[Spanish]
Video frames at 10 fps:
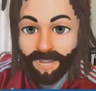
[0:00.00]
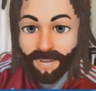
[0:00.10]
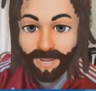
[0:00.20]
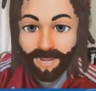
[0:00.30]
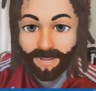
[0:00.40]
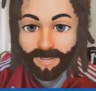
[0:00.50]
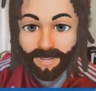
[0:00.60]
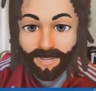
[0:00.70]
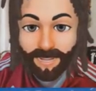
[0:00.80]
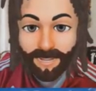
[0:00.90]
La cabeza, la
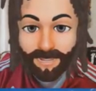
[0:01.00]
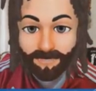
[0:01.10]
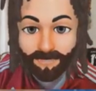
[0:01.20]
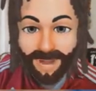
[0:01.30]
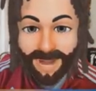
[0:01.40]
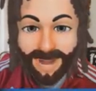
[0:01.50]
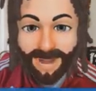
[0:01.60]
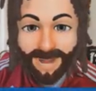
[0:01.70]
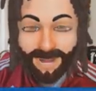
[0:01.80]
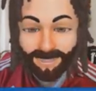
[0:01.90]
Último
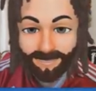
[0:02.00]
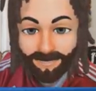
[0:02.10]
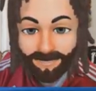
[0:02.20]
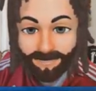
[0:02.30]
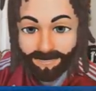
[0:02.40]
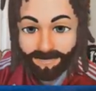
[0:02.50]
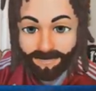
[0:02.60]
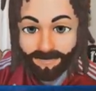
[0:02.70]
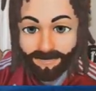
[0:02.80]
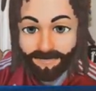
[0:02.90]
10.
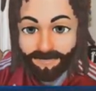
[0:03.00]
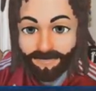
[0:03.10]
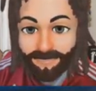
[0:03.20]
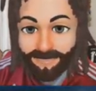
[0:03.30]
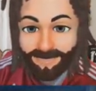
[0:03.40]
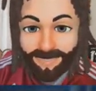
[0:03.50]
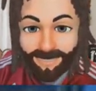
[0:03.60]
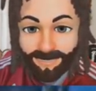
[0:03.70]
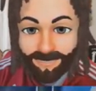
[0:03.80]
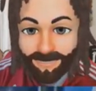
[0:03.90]
A
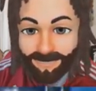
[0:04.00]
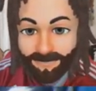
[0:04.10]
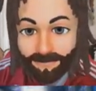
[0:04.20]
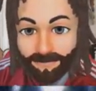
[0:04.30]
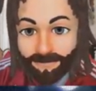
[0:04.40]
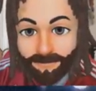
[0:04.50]
Sánchez, se